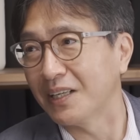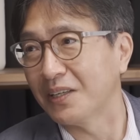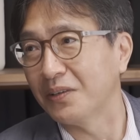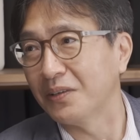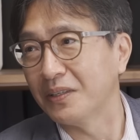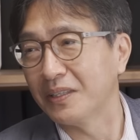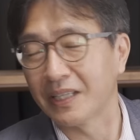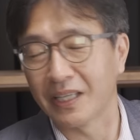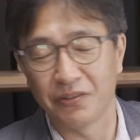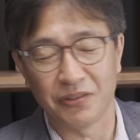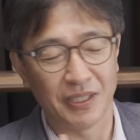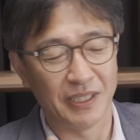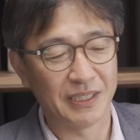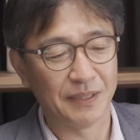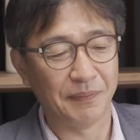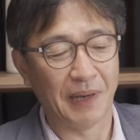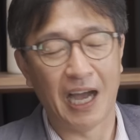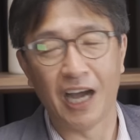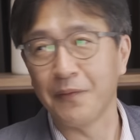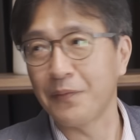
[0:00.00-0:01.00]
음. 이게 우리가
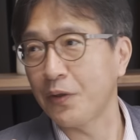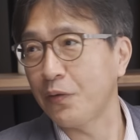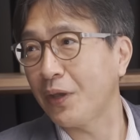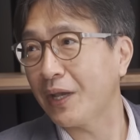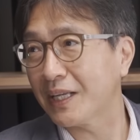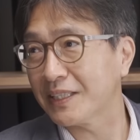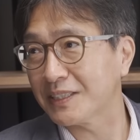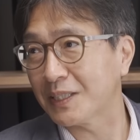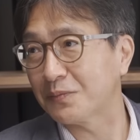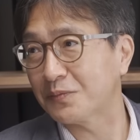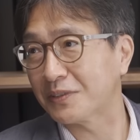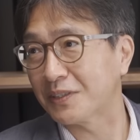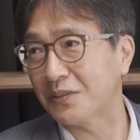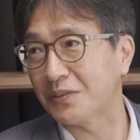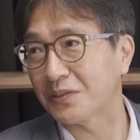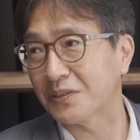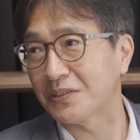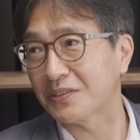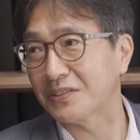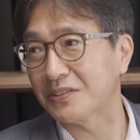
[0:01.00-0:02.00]
이제 마음의
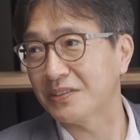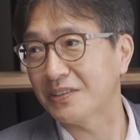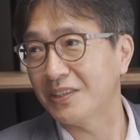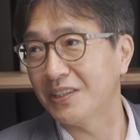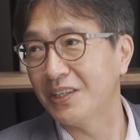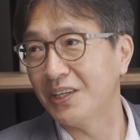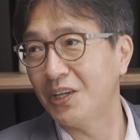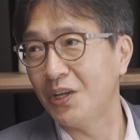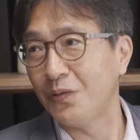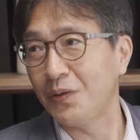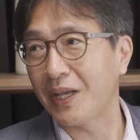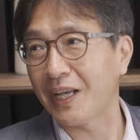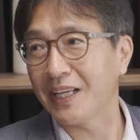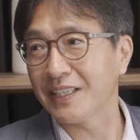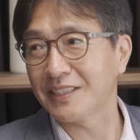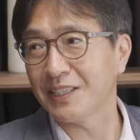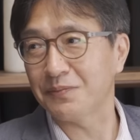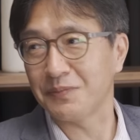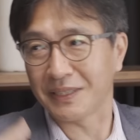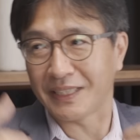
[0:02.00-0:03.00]
회계장부라고 그러거든요. 네.
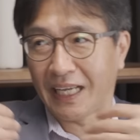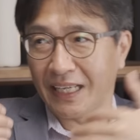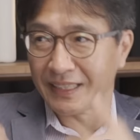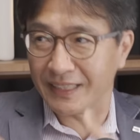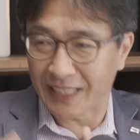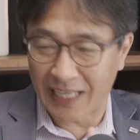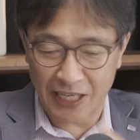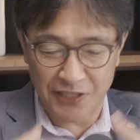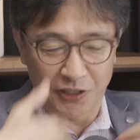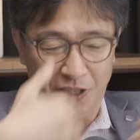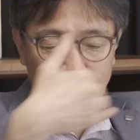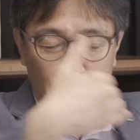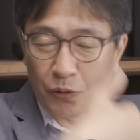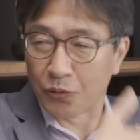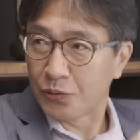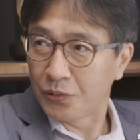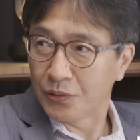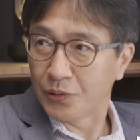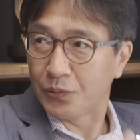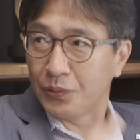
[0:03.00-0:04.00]
회계장부에 다른 계정에
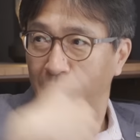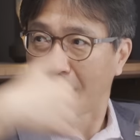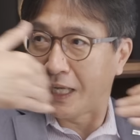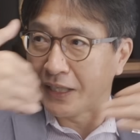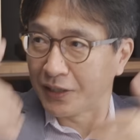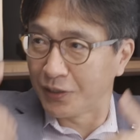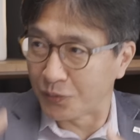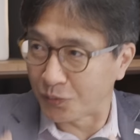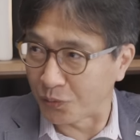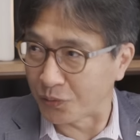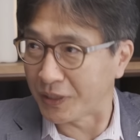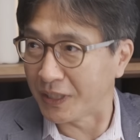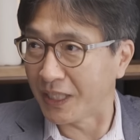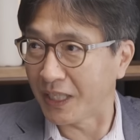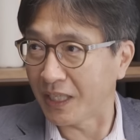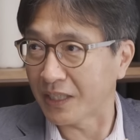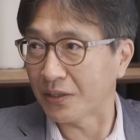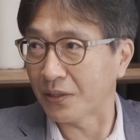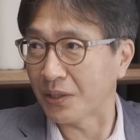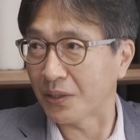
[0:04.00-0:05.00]
넣어놓는 거예요. 같은
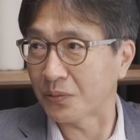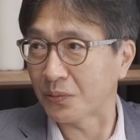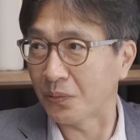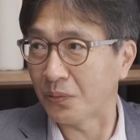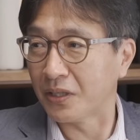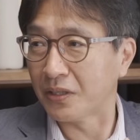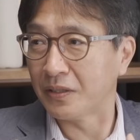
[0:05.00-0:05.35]
돈이라 하더라도.